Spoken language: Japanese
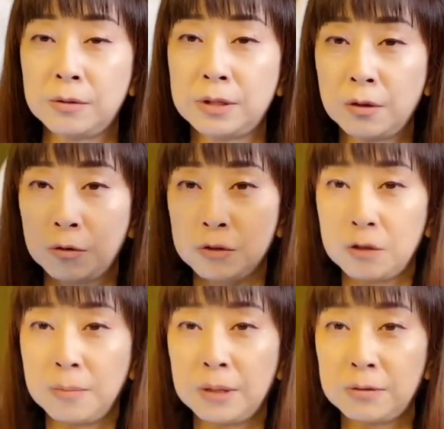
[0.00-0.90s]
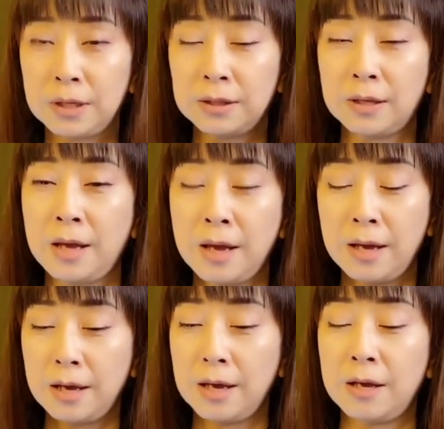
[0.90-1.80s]
さんこっちのバンドさんって
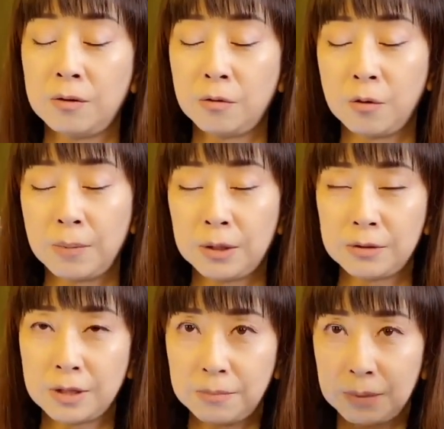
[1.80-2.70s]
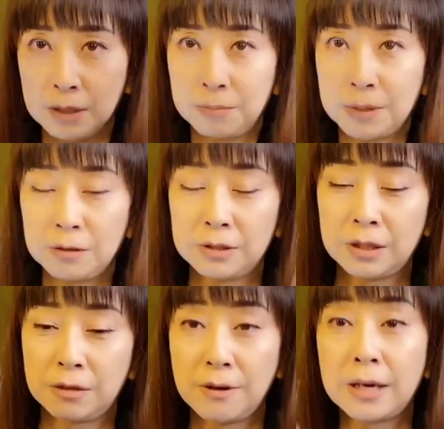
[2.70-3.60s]
A のバンドさん B のバンドさ
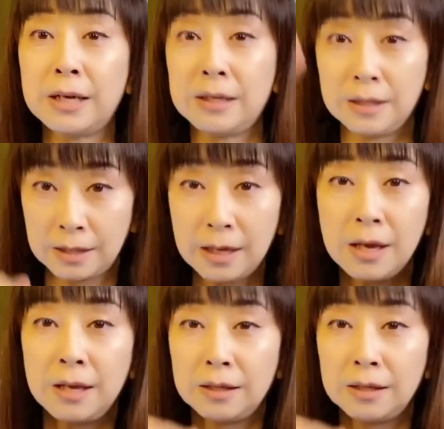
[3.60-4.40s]
んって分かれてね